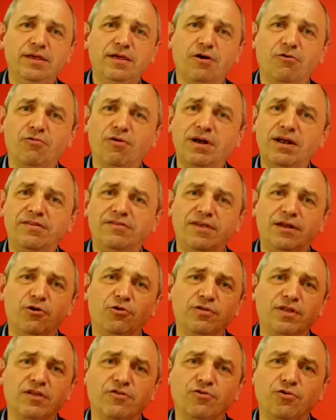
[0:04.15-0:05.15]
quand on voit les
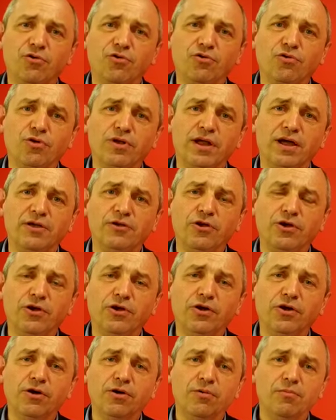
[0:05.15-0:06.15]
inondations qu'on a
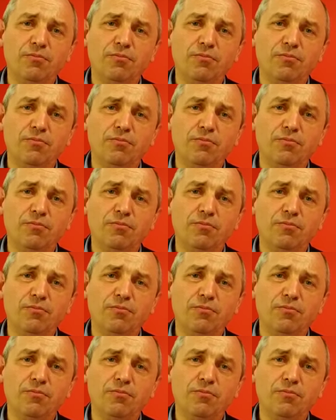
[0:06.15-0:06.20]
ailleurs,